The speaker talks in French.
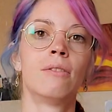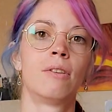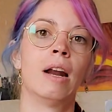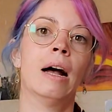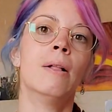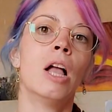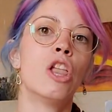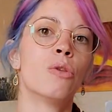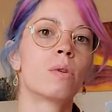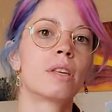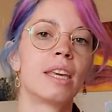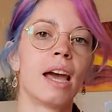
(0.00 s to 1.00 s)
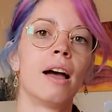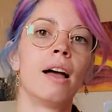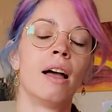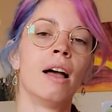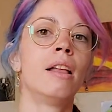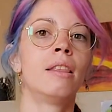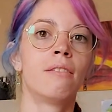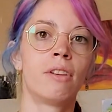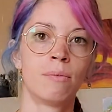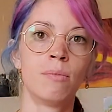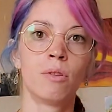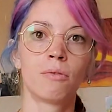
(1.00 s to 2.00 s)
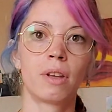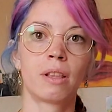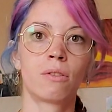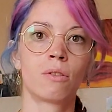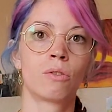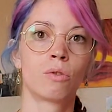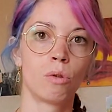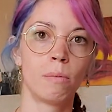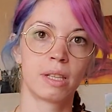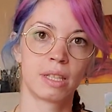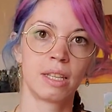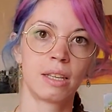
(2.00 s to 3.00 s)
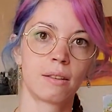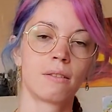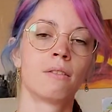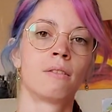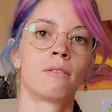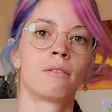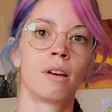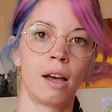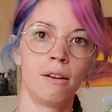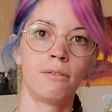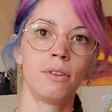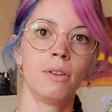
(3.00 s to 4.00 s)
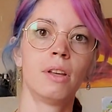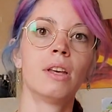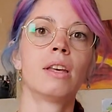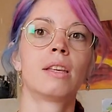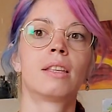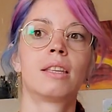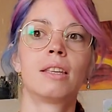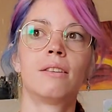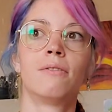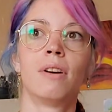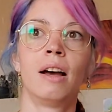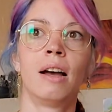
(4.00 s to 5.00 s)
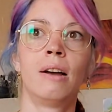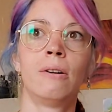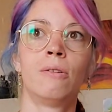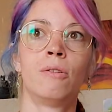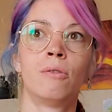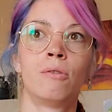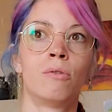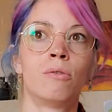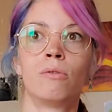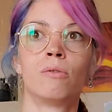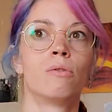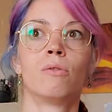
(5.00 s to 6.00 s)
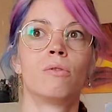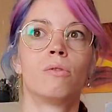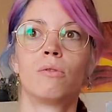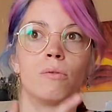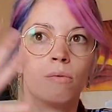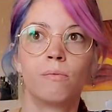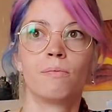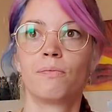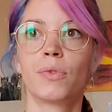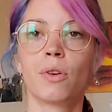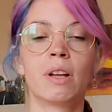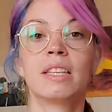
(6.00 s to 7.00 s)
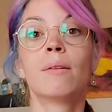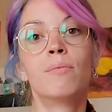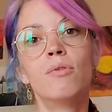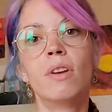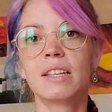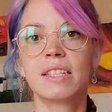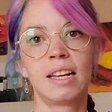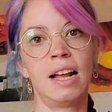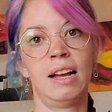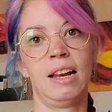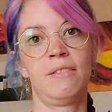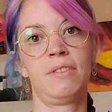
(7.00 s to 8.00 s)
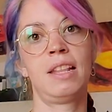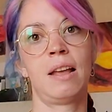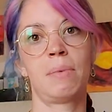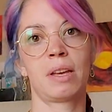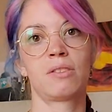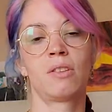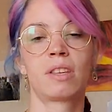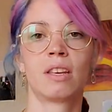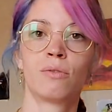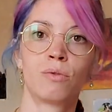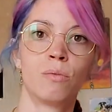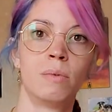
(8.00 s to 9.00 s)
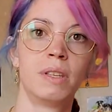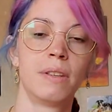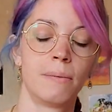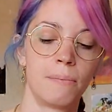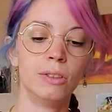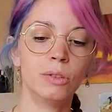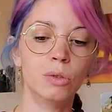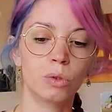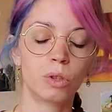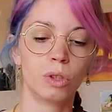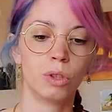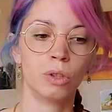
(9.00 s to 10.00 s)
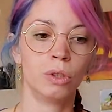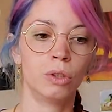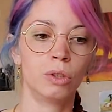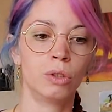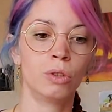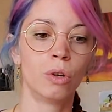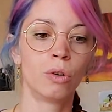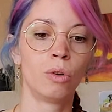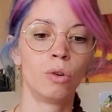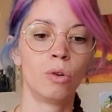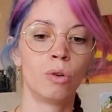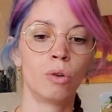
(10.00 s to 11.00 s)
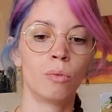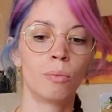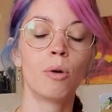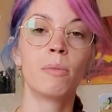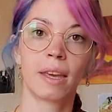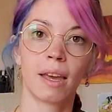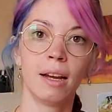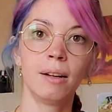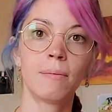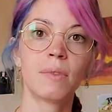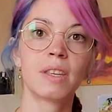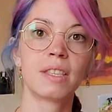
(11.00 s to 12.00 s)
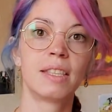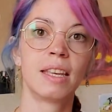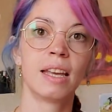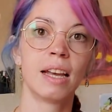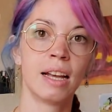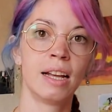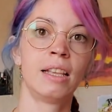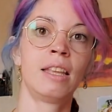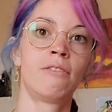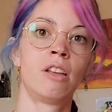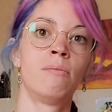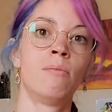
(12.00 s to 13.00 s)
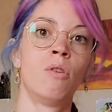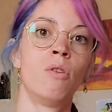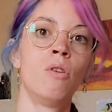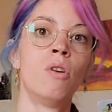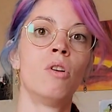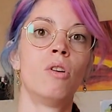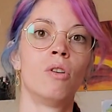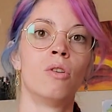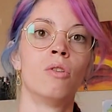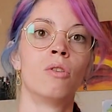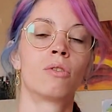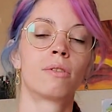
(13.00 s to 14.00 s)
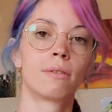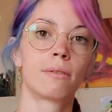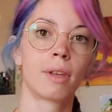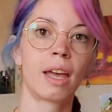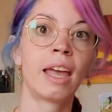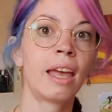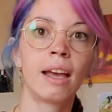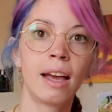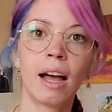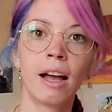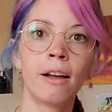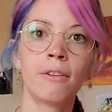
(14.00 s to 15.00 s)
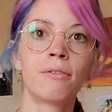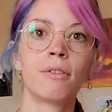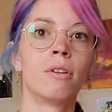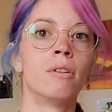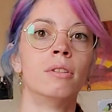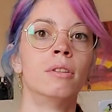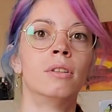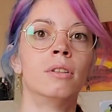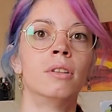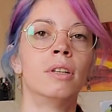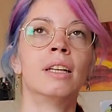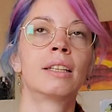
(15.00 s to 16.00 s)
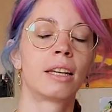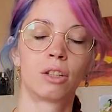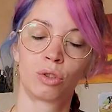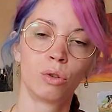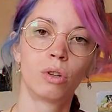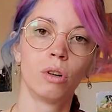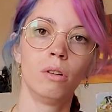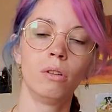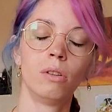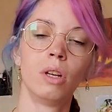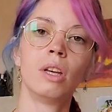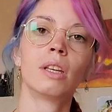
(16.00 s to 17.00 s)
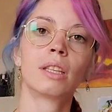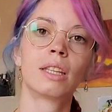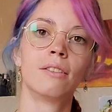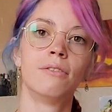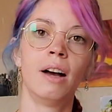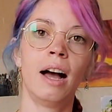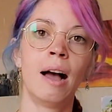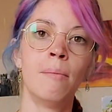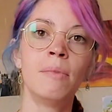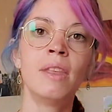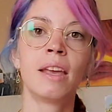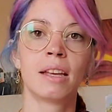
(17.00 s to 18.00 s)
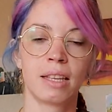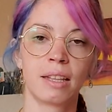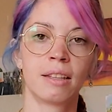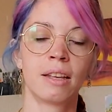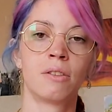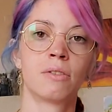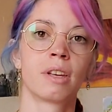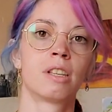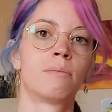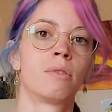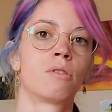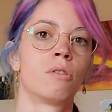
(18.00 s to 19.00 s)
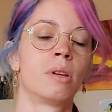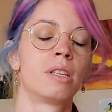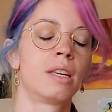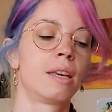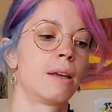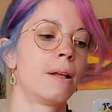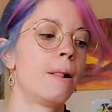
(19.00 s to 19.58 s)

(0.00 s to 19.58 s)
Voilà. Donc il y a un événement en fait traumatique grave qui va, on va dire, bouleverser la, la vie de la personne qui le subit. Donc euh, dans le premier cas, c'est un événement euh, très grave euh, et très choquant qui va amener à cet état de stress post-traumatique.